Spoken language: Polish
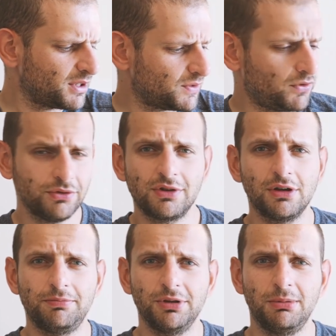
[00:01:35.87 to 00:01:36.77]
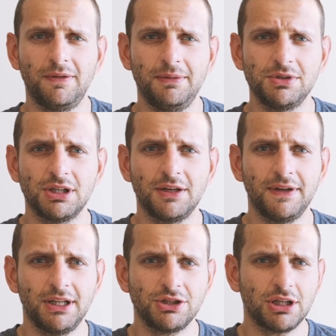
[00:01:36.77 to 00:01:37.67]
Swoją drogą podoba Wam się
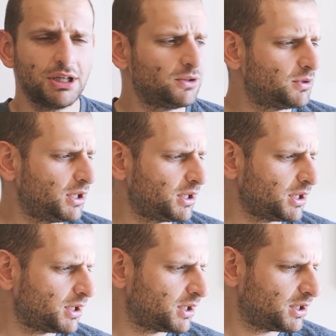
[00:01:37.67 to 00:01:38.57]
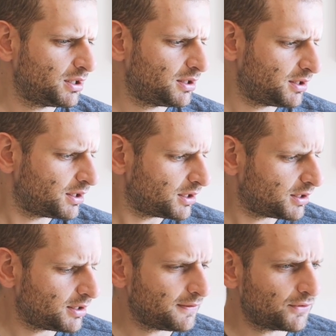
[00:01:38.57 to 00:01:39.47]
kwiateczek tutaj, tak
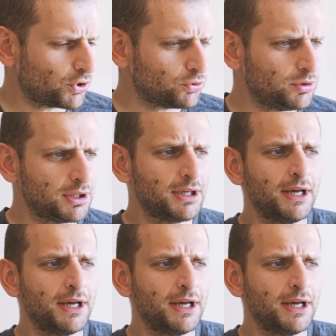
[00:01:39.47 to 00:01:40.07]
w rogu?